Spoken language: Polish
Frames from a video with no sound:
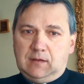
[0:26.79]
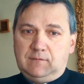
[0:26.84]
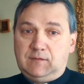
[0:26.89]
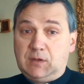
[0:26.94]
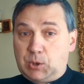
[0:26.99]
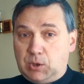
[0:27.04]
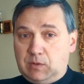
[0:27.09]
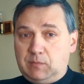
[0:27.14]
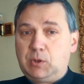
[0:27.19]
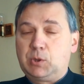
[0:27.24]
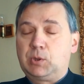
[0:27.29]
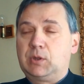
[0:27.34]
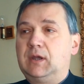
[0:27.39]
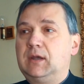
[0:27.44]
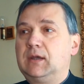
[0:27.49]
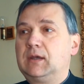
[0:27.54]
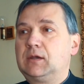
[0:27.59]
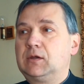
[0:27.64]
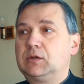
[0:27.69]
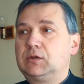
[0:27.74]
Wierzymy,
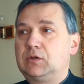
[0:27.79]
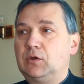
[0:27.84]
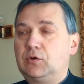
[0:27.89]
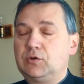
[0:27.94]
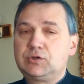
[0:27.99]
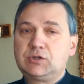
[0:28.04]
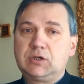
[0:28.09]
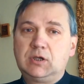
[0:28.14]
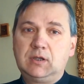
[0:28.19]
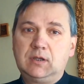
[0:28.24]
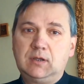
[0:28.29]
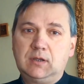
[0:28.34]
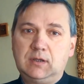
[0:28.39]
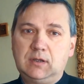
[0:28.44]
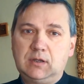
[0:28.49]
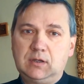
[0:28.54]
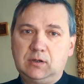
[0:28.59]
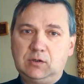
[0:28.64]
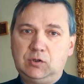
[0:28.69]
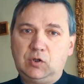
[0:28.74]
że ktoś
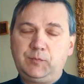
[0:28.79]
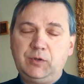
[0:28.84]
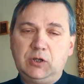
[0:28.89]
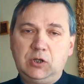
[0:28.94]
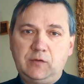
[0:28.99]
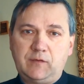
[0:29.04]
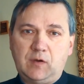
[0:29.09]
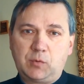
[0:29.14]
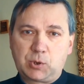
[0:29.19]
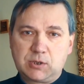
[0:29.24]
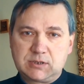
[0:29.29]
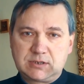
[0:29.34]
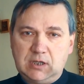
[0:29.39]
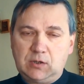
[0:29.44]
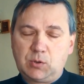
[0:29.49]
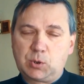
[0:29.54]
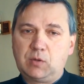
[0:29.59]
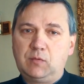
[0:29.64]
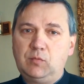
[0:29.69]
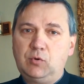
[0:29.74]
dopilnował
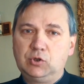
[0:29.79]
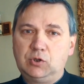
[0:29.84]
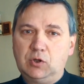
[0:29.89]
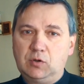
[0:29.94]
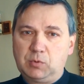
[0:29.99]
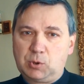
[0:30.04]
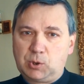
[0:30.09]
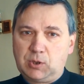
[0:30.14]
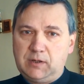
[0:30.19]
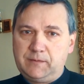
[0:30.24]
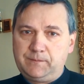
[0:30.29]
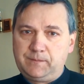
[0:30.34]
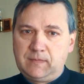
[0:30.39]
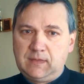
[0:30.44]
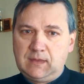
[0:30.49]
wszystkiego, żeby było dobrze